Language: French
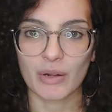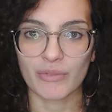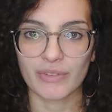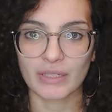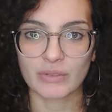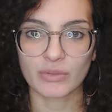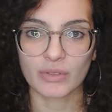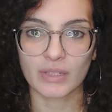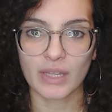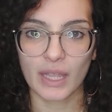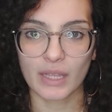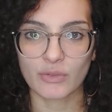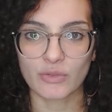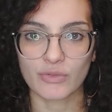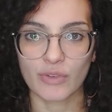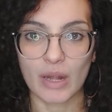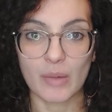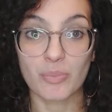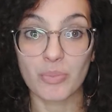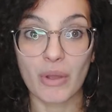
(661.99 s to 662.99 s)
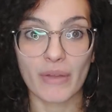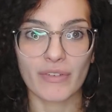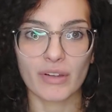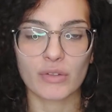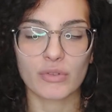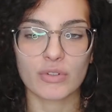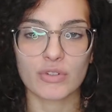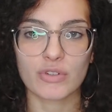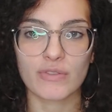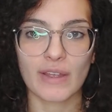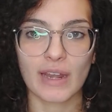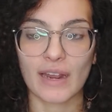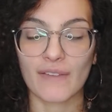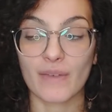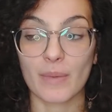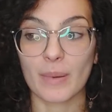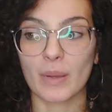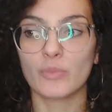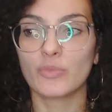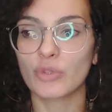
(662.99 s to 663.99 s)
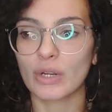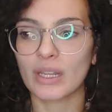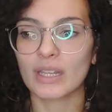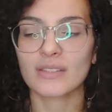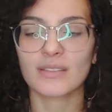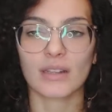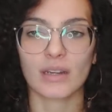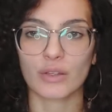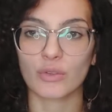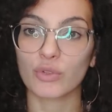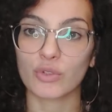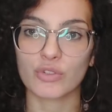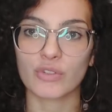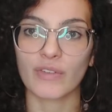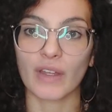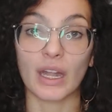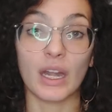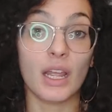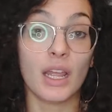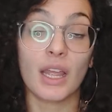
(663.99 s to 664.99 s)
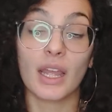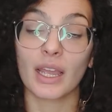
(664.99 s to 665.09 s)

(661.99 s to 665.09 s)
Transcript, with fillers: l'enfer sur Terre, tu vois. Elle peut avoir une queue de cheval, elle va pas mourir si elle a une queue de cheval.